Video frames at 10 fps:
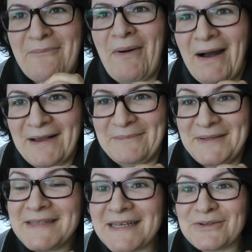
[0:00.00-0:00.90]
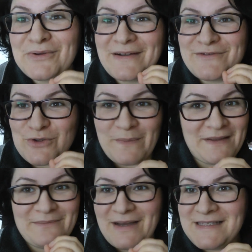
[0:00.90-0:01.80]
собака, блин, которая все
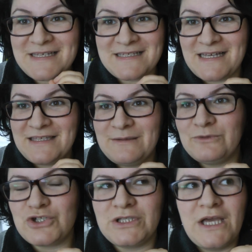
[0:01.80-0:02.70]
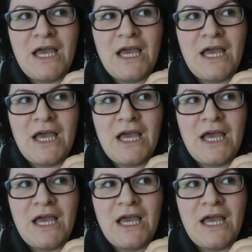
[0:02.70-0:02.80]
понимает, сказать не может.